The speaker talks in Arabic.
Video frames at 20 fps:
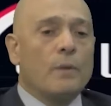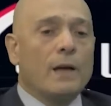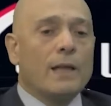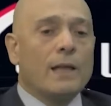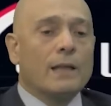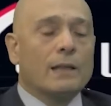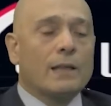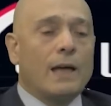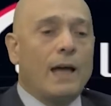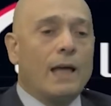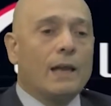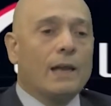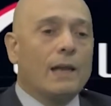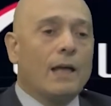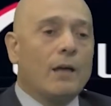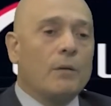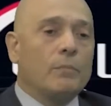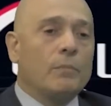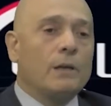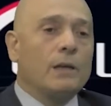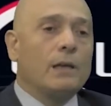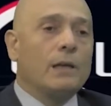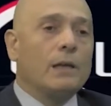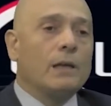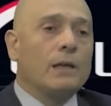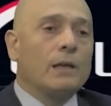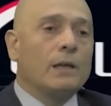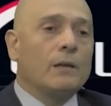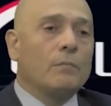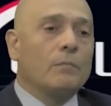ما يتعلق
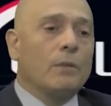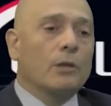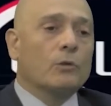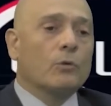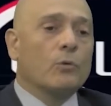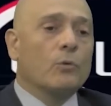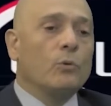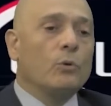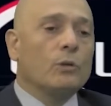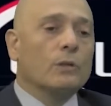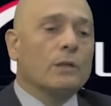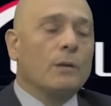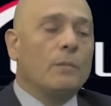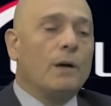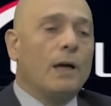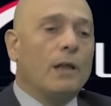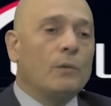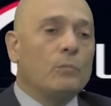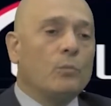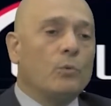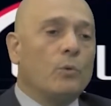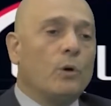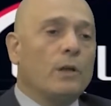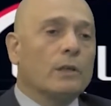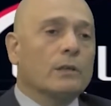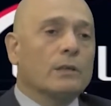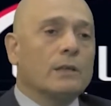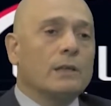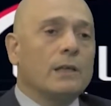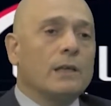بالمدخول تبع
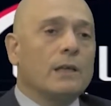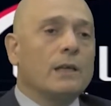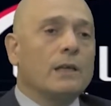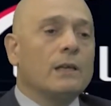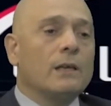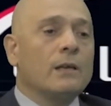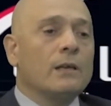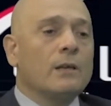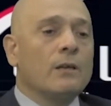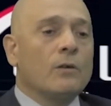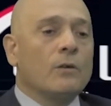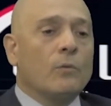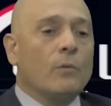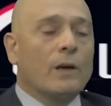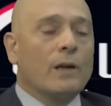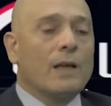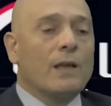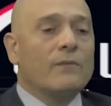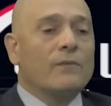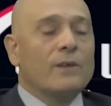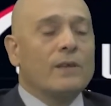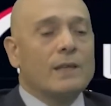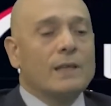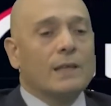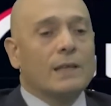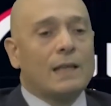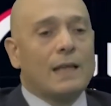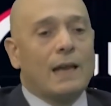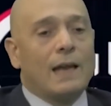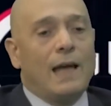المواطنين
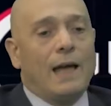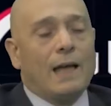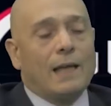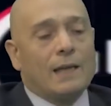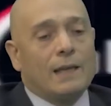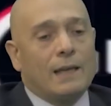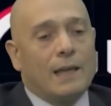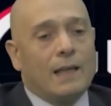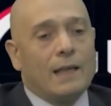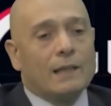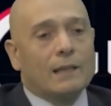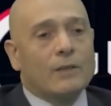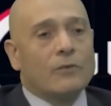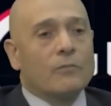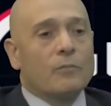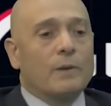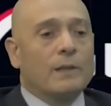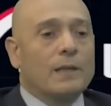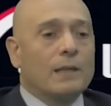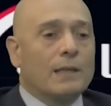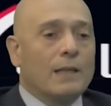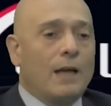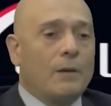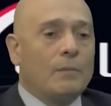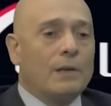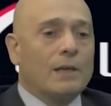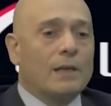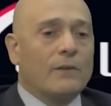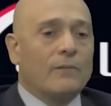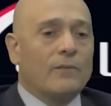وكيفية العائلات كيف بدها
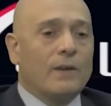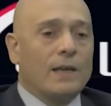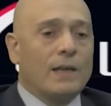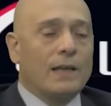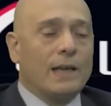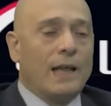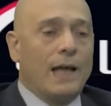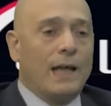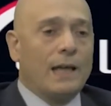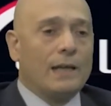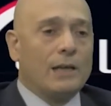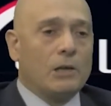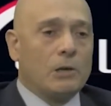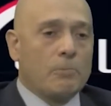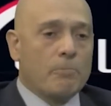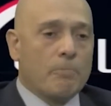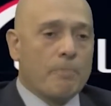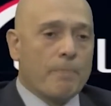تعمل كفاية لحالها